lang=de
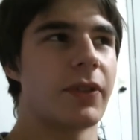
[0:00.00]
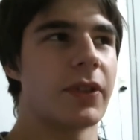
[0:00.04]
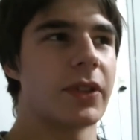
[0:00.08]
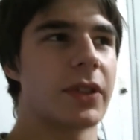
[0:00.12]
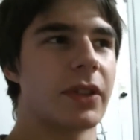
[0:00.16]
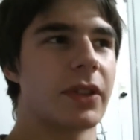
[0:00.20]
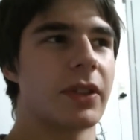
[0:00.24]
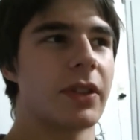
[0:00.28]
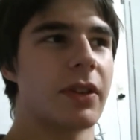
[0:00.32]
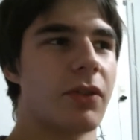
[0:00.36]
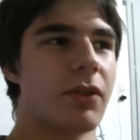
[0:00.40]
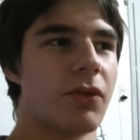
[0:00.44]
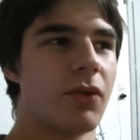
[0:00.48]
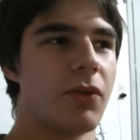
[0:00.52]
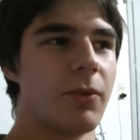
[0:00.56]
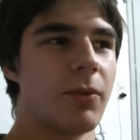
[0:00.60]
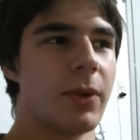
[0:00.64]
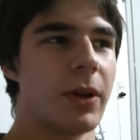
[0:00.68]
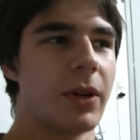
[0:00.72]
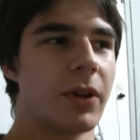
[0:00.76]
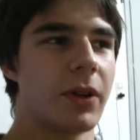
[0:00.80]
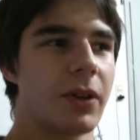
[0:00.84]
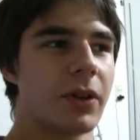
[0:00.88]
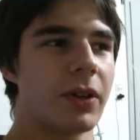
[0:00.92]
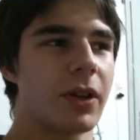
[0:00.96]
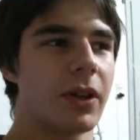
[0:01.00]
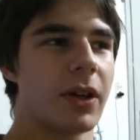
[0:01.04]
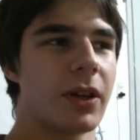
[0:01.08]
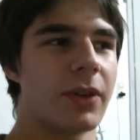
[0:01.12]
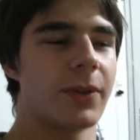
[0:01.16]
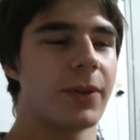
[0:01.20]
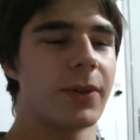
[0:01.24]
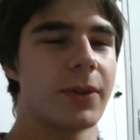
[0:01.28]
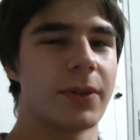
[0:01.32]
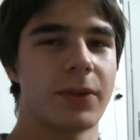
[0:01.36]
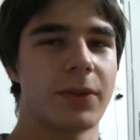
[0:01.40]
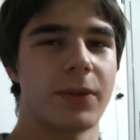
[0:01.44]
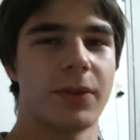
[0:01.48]
was ich dann umändern kann
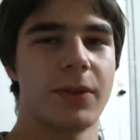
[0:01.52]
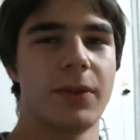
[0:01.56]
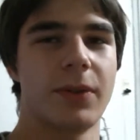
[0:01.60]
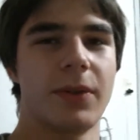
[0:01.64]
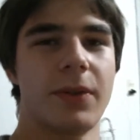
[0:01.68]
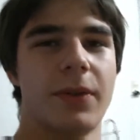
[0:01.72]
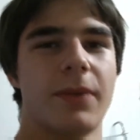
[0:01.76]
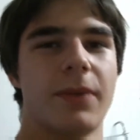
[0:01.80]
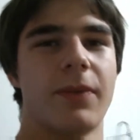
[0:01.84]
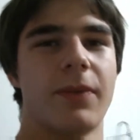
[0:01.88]
oder so.